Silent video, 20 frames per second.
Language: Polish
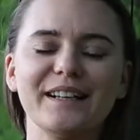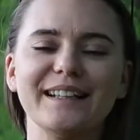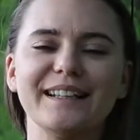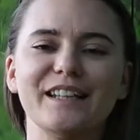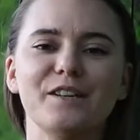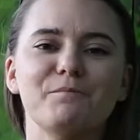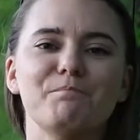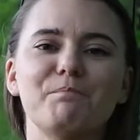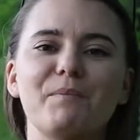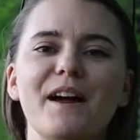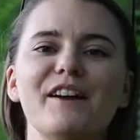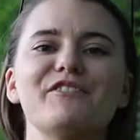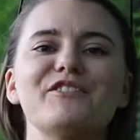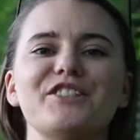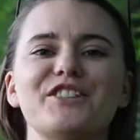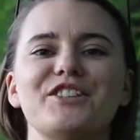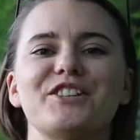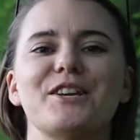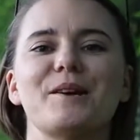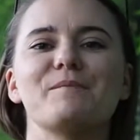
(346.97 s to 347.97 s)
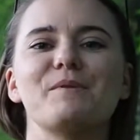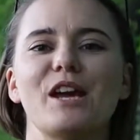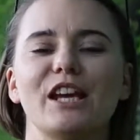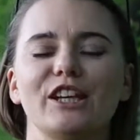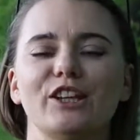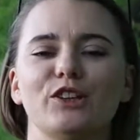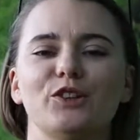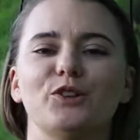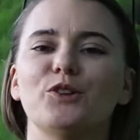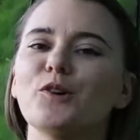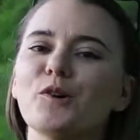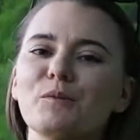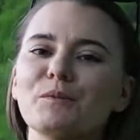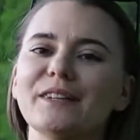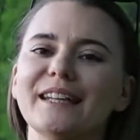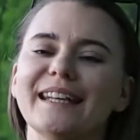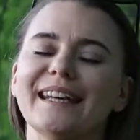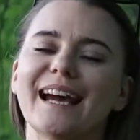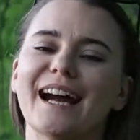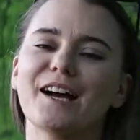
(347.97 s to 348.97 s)
jurni, pewni siebie i
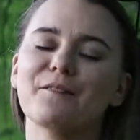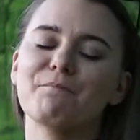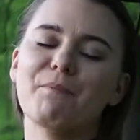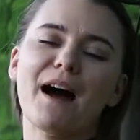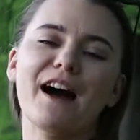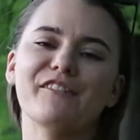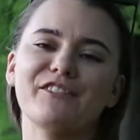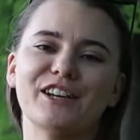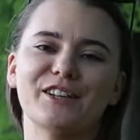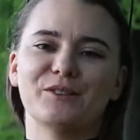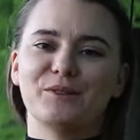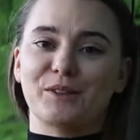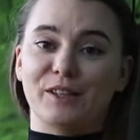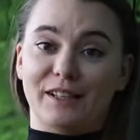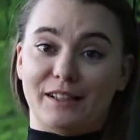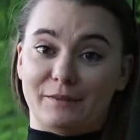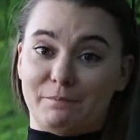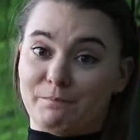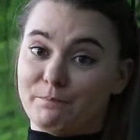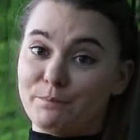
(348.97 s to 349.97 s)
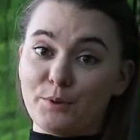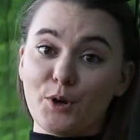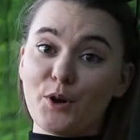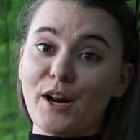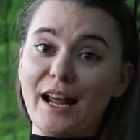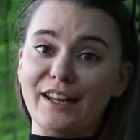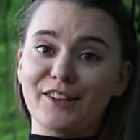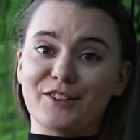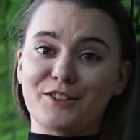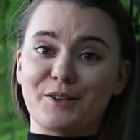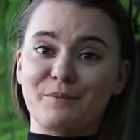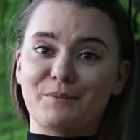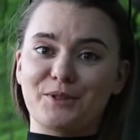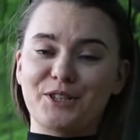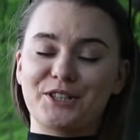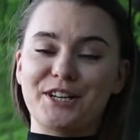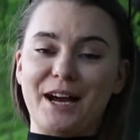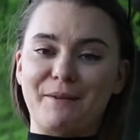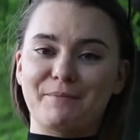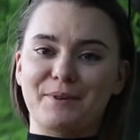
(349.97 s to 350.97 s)
dumni jak pawie, których pióra
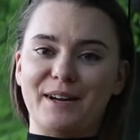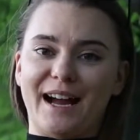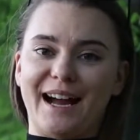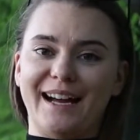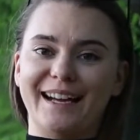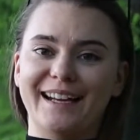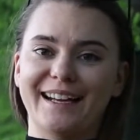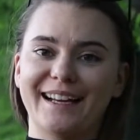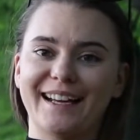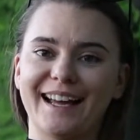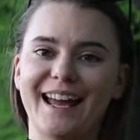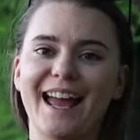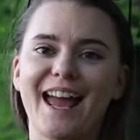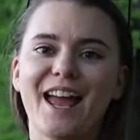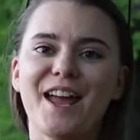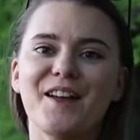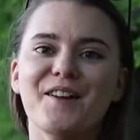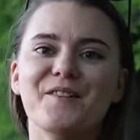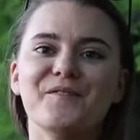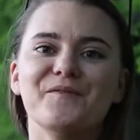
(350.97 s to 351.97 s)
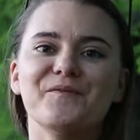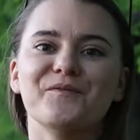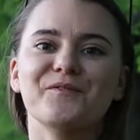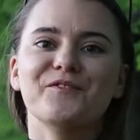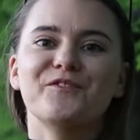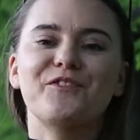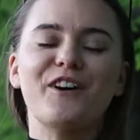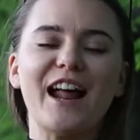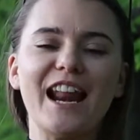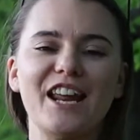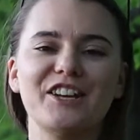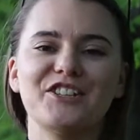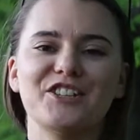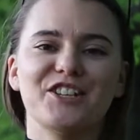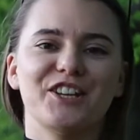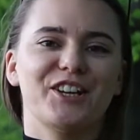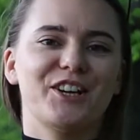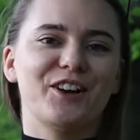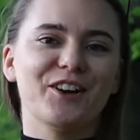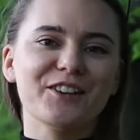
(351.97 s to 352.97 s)
noszą przy czapkach.
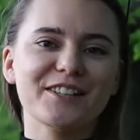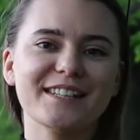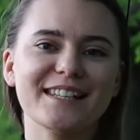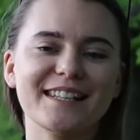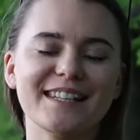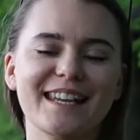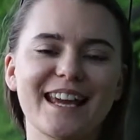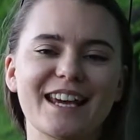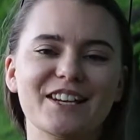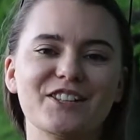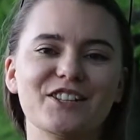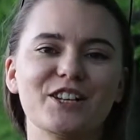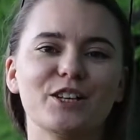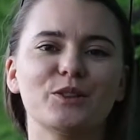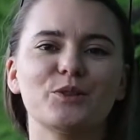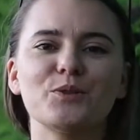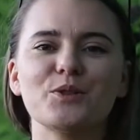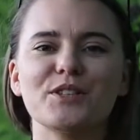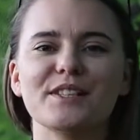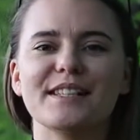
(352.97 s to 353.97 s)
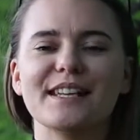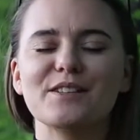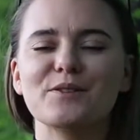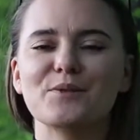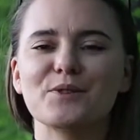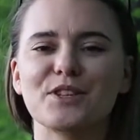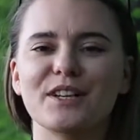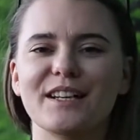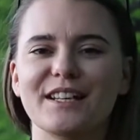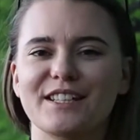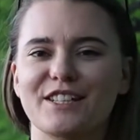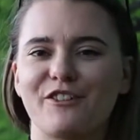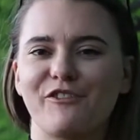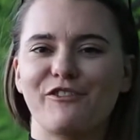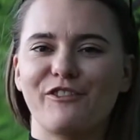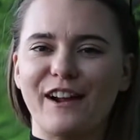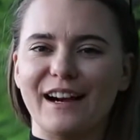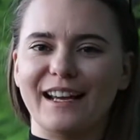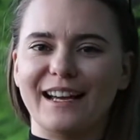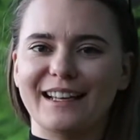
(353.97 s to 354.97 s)
Waleczni kosynierzy, którzy
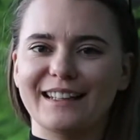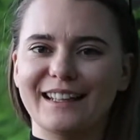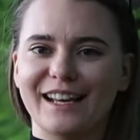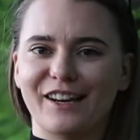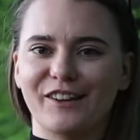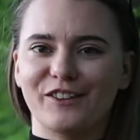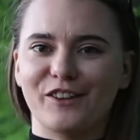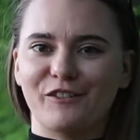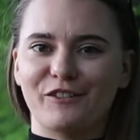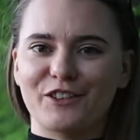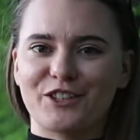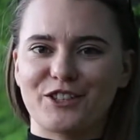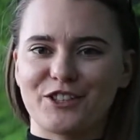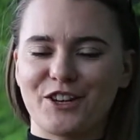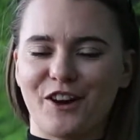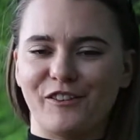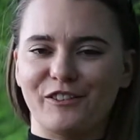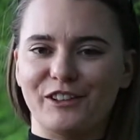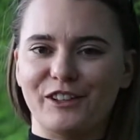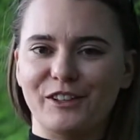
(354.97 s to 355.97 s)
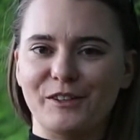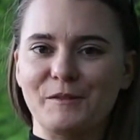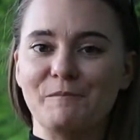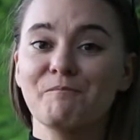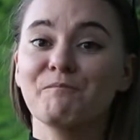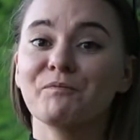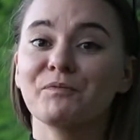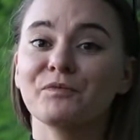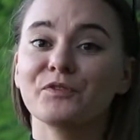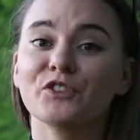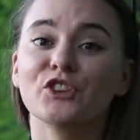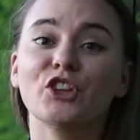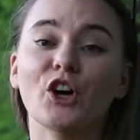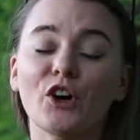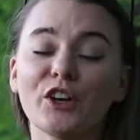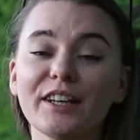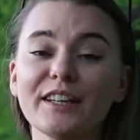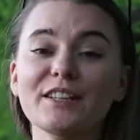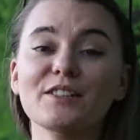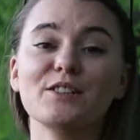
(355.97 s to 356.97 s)
zasłużyli się w walkach narodowościowych.
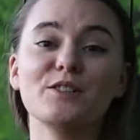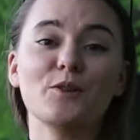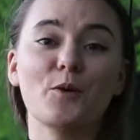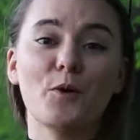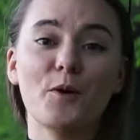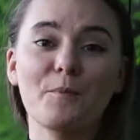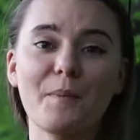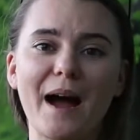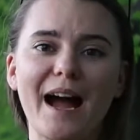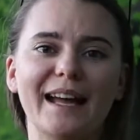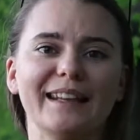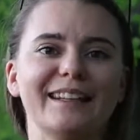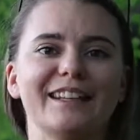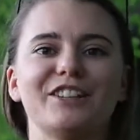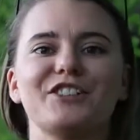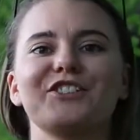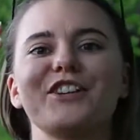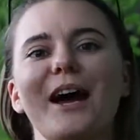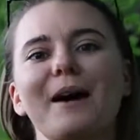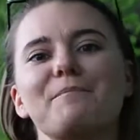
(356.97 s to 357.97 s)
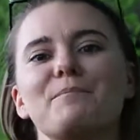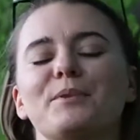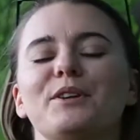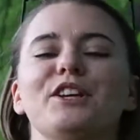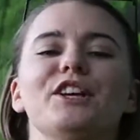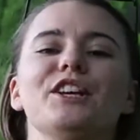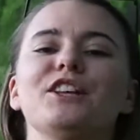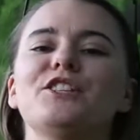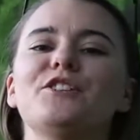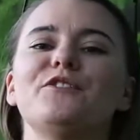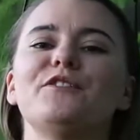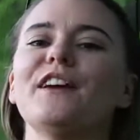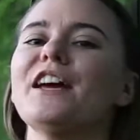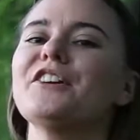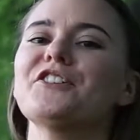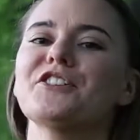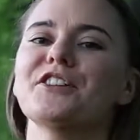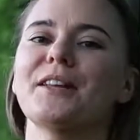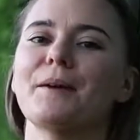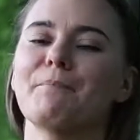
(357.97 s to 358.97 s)
To ich sukmany, czapki i
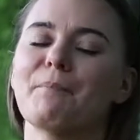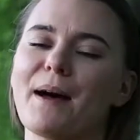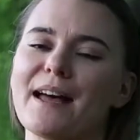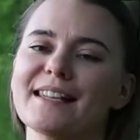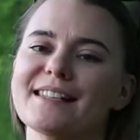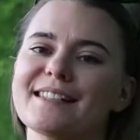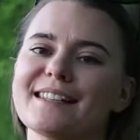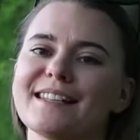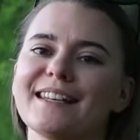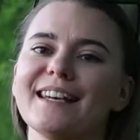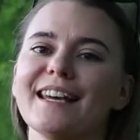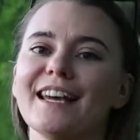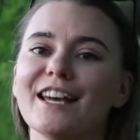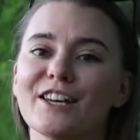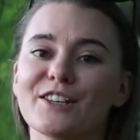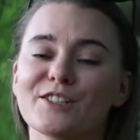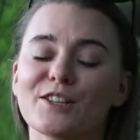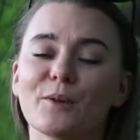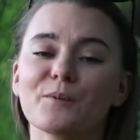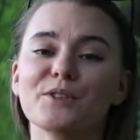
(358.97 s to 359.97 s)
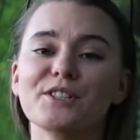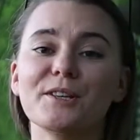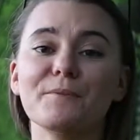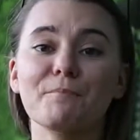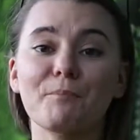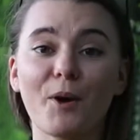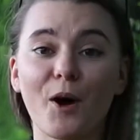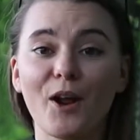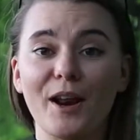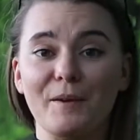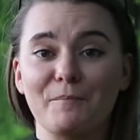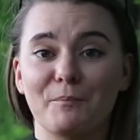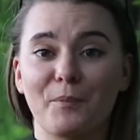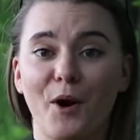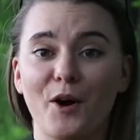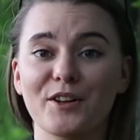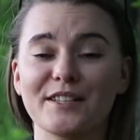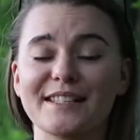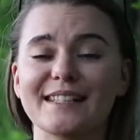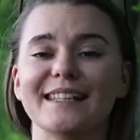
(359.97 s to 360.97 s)
dźwięczne pasy są
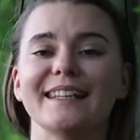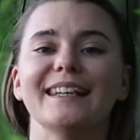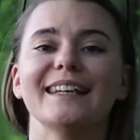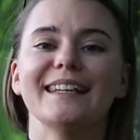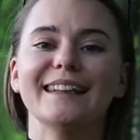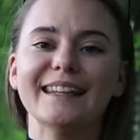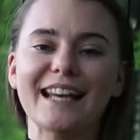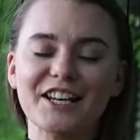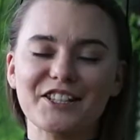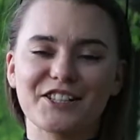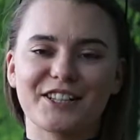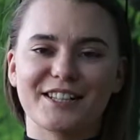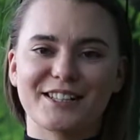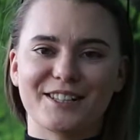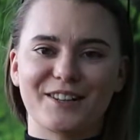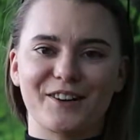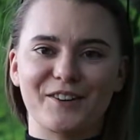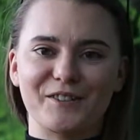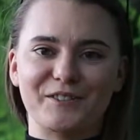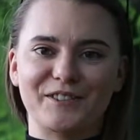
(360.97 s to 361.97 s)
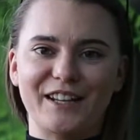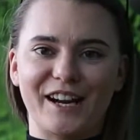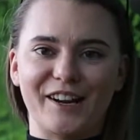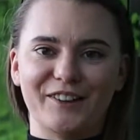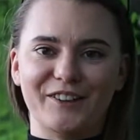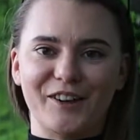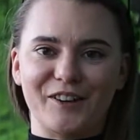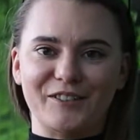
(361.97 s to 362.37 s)
symbolem Polski i naszych strojów